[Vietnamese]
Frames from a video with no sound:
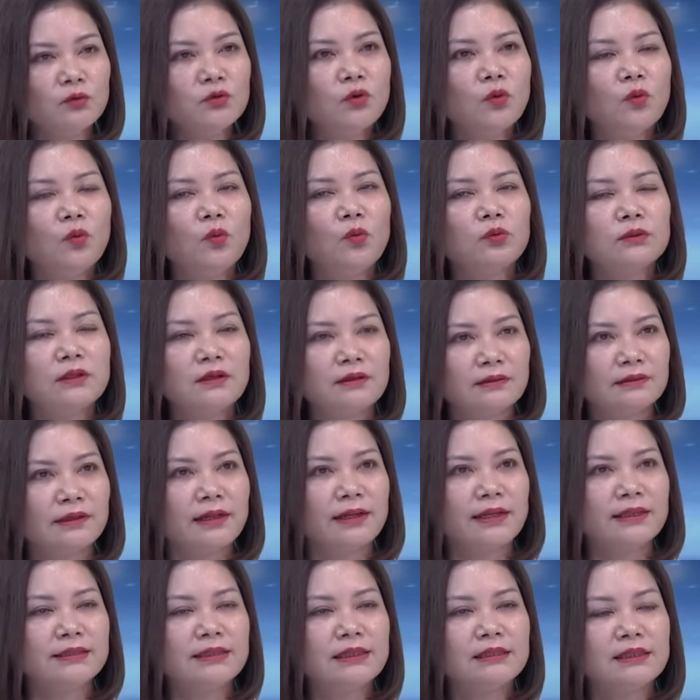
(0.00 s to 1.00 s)
tiêu thụ
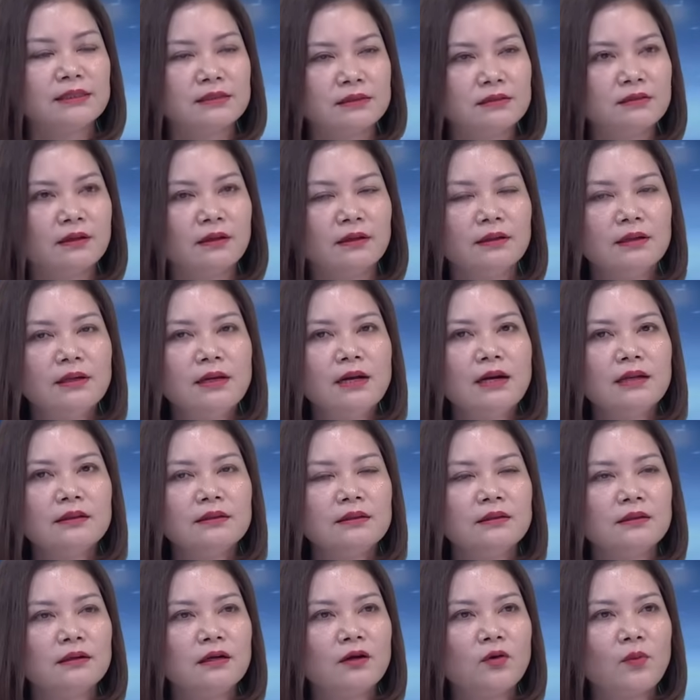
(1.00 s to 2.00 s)
thực tế ra thị trường
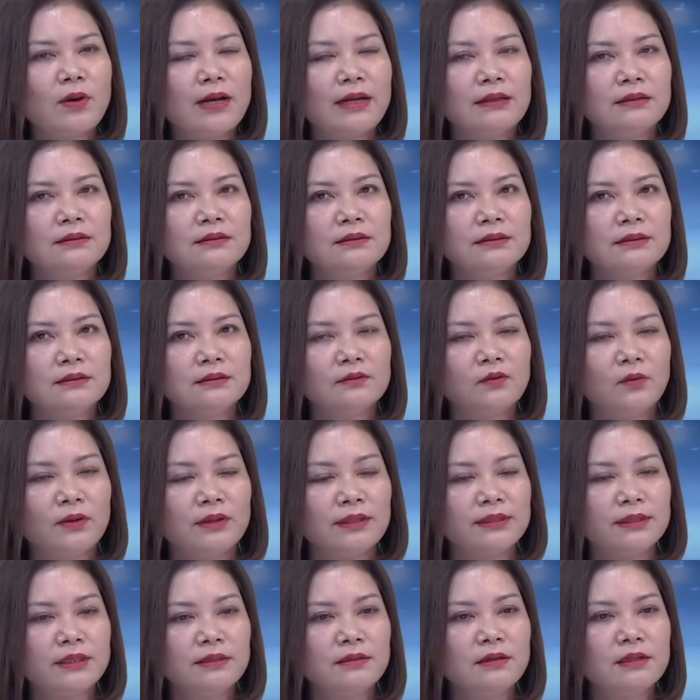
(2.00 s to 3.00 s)
thì cơ quan
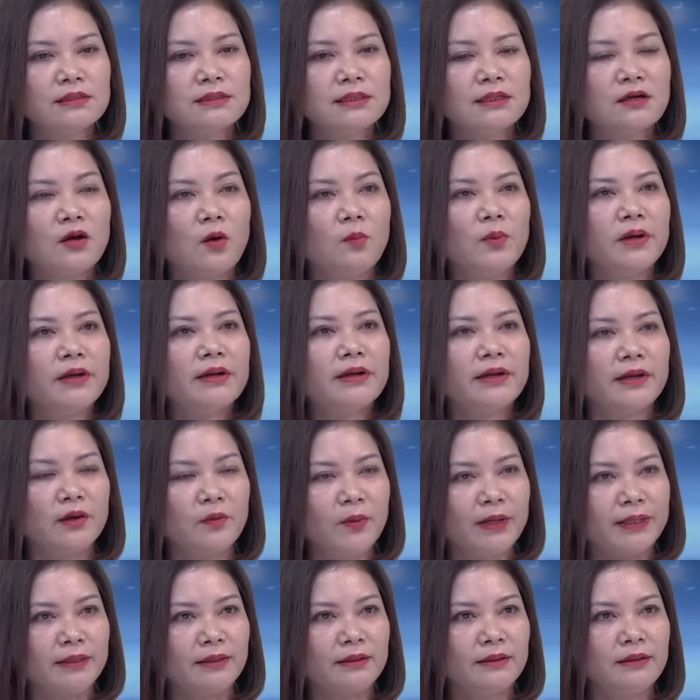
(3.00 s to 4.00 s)
quản lý nhà nước sẽ có một cái
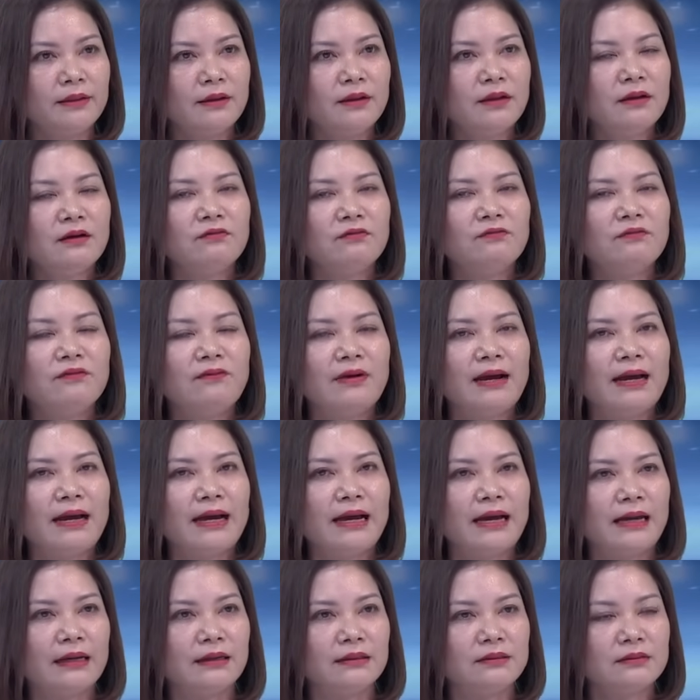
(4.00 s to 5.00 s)
kế hoạch
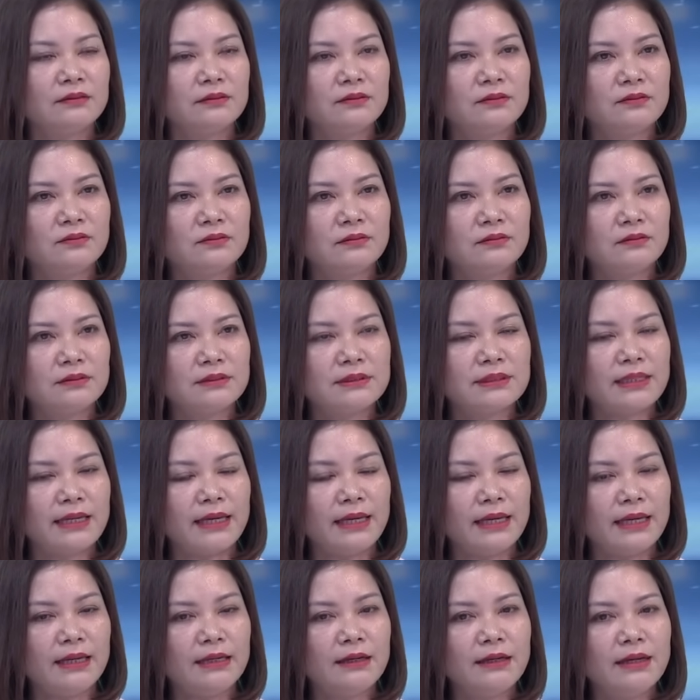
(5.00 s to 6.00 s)
và
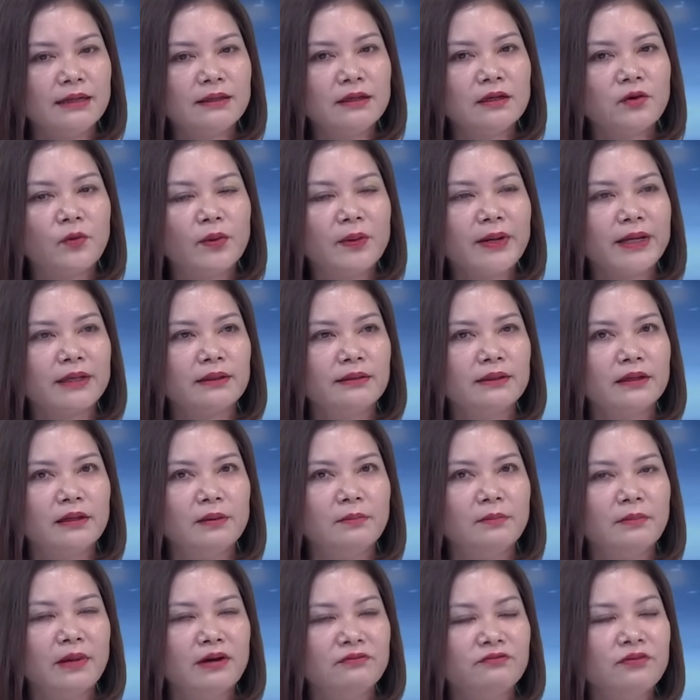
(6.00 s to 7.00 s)
sẽ lên cái kế hoạch
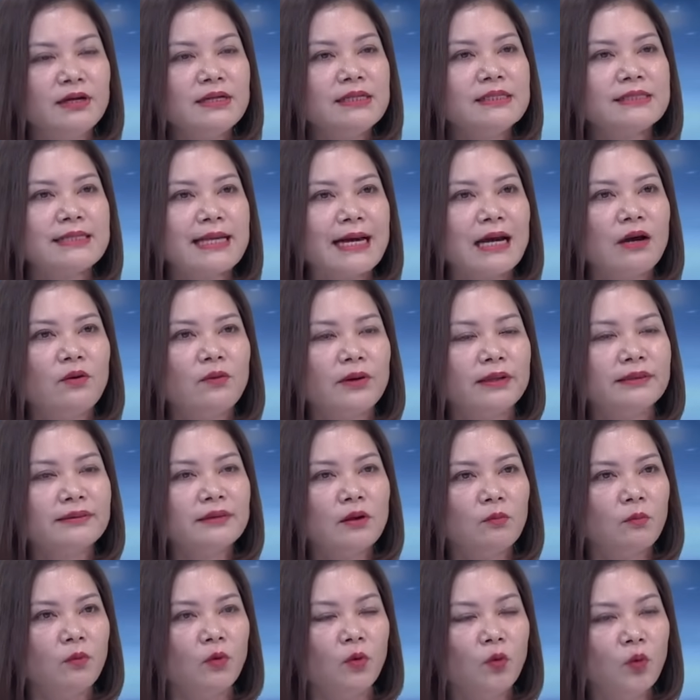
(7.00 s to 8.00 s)
để mà phân giao cái
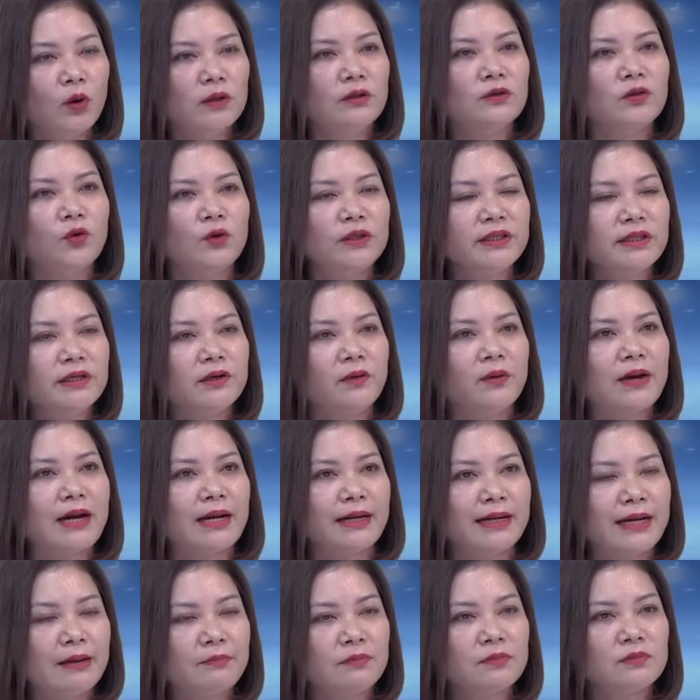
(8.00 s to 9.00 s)
tổng nguồn tối thiểu
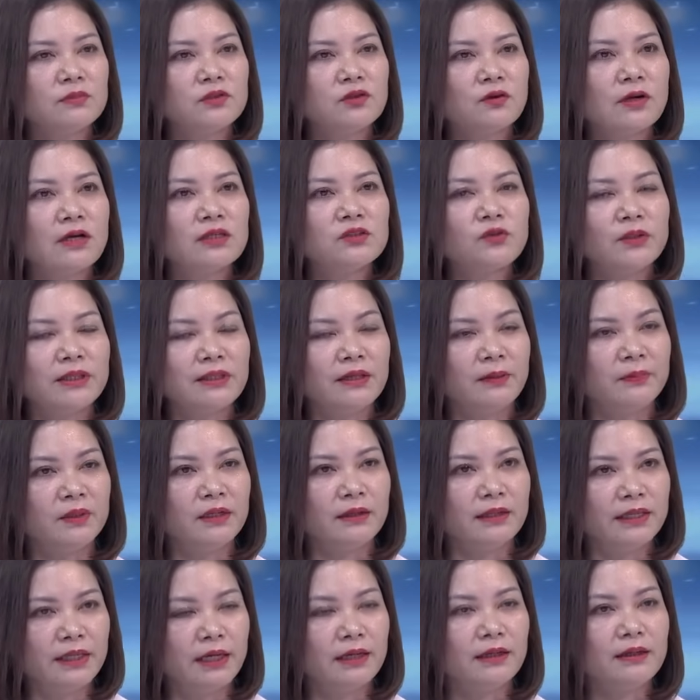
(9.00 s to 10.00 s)
hàng năm cho các doanh nghiệp
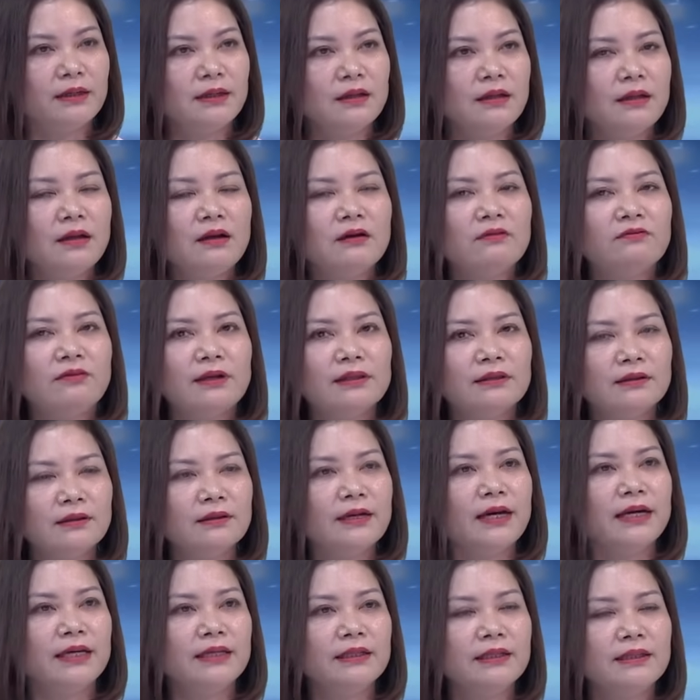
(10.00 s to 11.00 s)
thực hiện, và
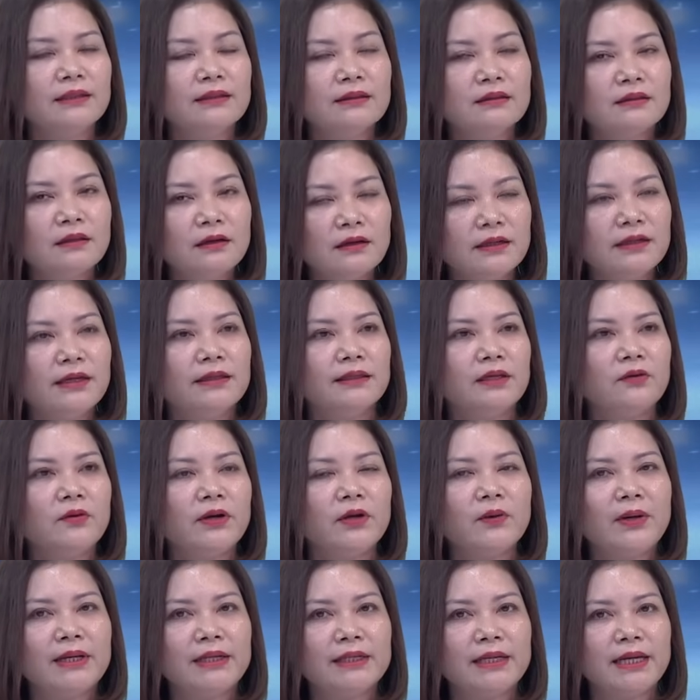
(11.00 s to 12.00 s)
từ đấy thì thực hiện theo
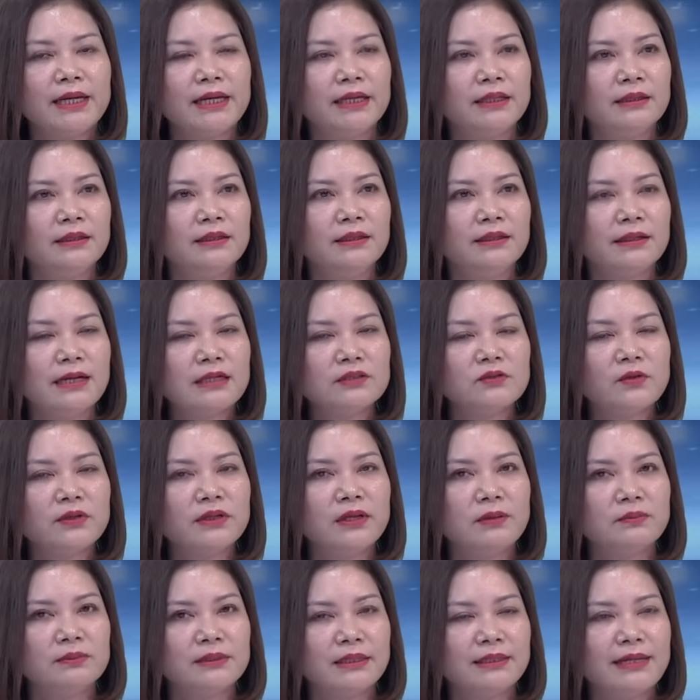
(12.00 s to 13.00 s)
kế hoạch này thì các
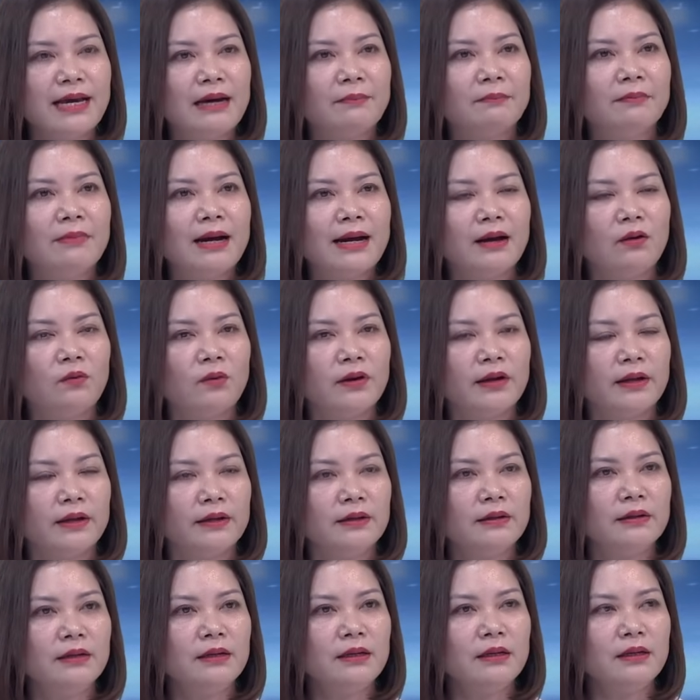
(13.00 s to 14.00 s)
doanh nghiệp sẽ đảm bảo
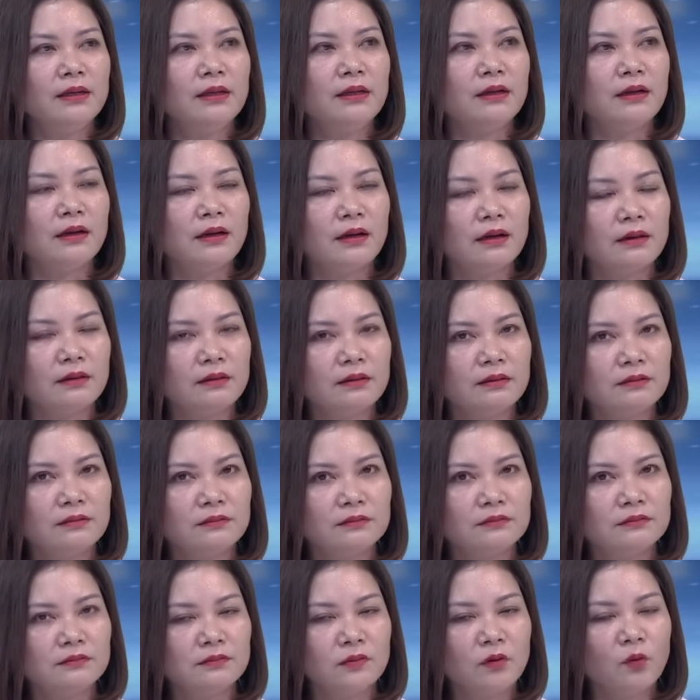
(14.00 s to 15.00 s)
cái à,
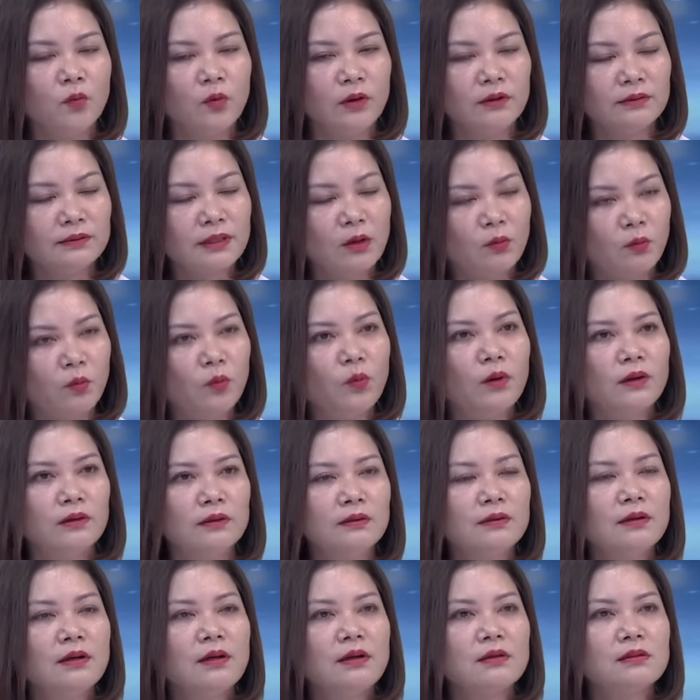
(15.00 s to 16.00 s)
nguồn tổng
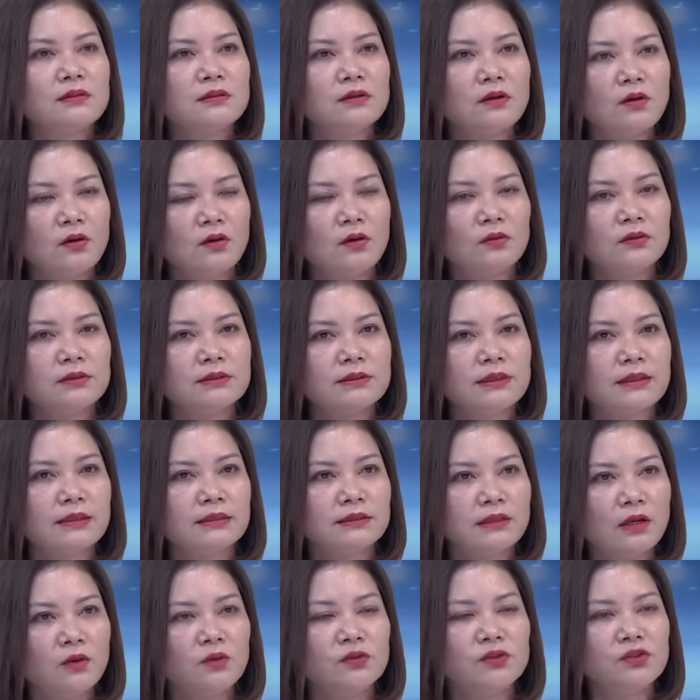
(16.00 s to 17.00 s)
nguồn cho
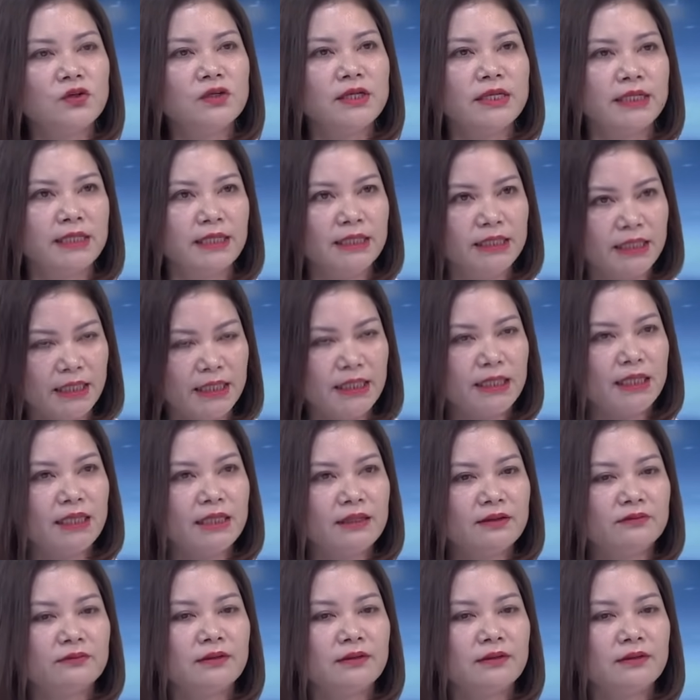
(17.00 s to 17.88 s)
xăng dầu cho nền kinh tế.